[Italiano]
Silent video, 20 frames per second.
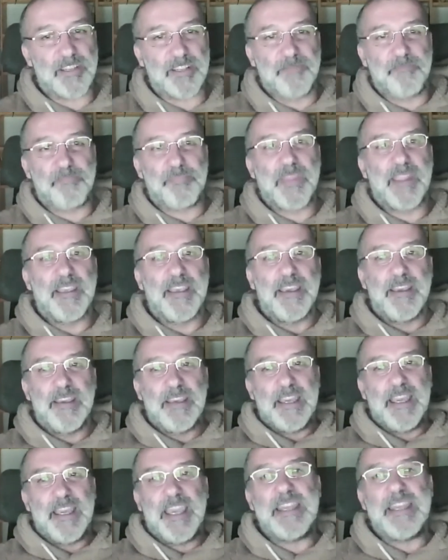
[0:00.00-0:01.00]
no?
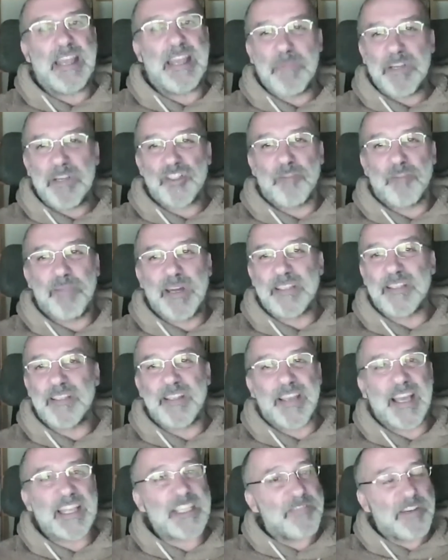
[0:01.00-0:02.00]
E nella maggior parte
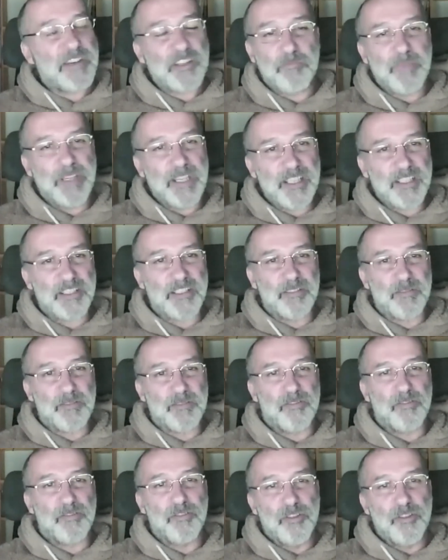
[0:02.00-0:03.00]
dei casi vanno
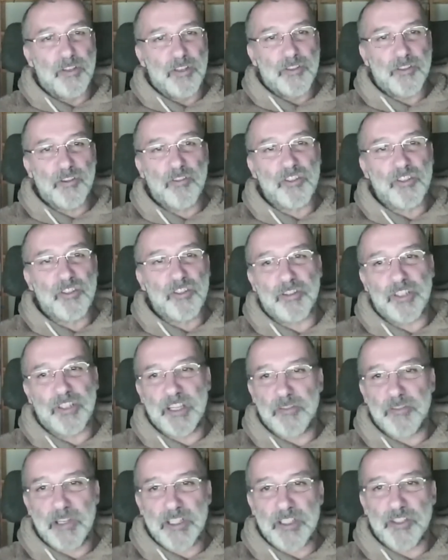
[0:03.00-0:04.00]
benissimo. Solo ci sono
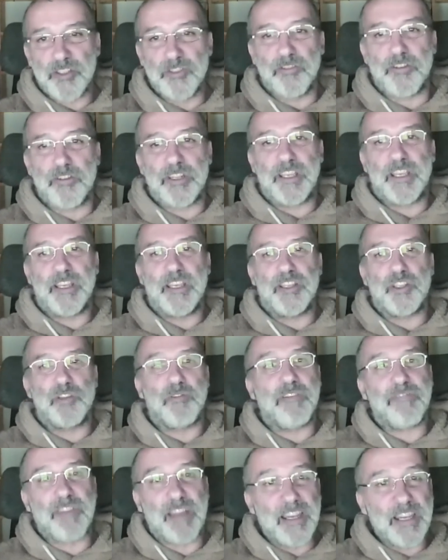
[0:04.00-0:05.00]
delle situazioni
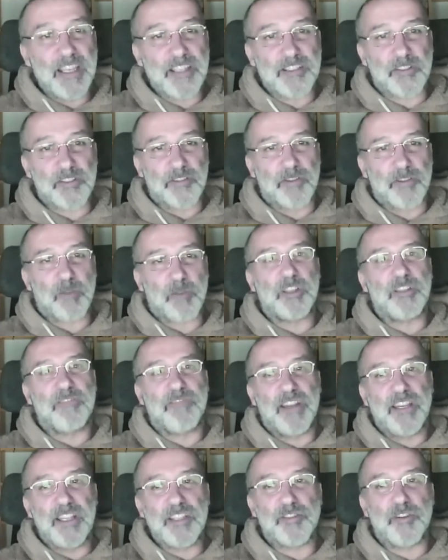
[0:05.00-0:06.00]
dove falliscono e quando
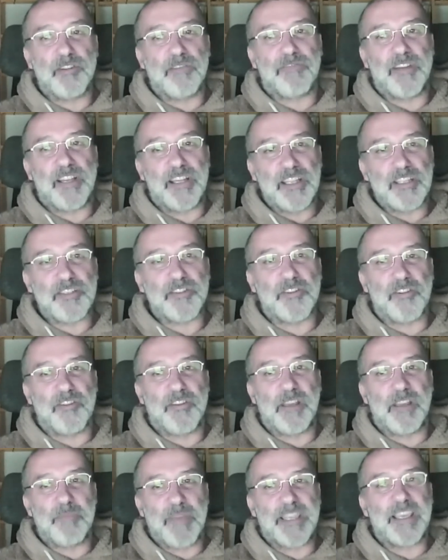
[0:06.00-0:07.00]
falliscono,
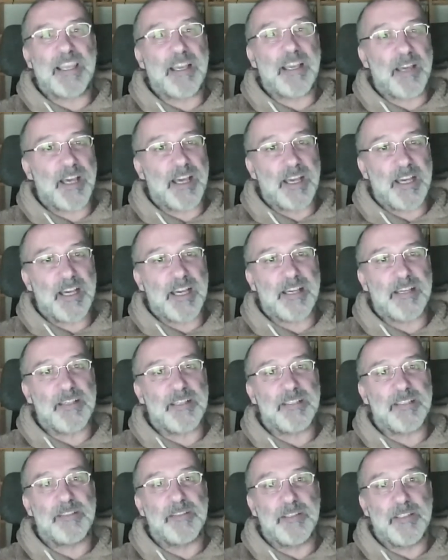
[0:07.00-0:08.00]
falliscono in
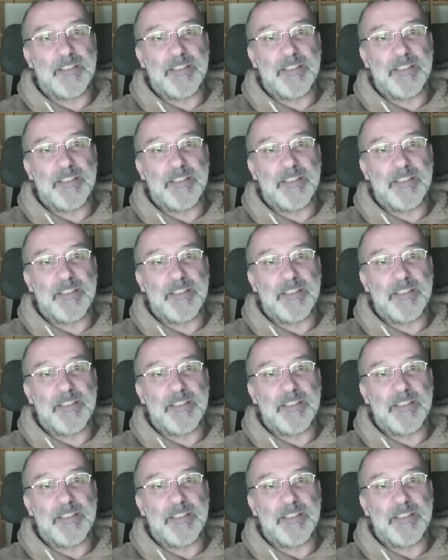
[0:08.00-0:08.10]
maniera